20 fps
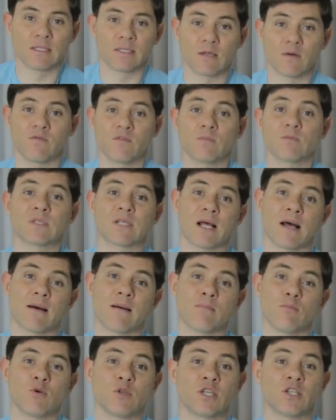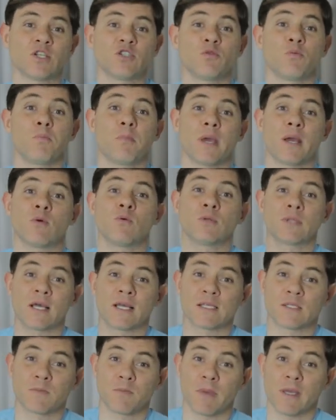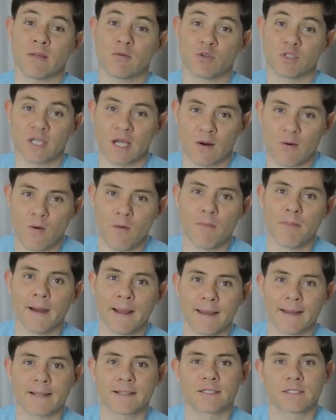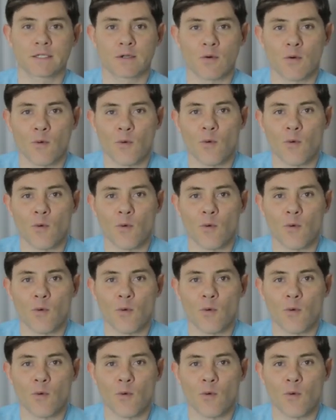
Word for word: Então vamos lá. Muita gente me pergunta a respeito de acompanhante.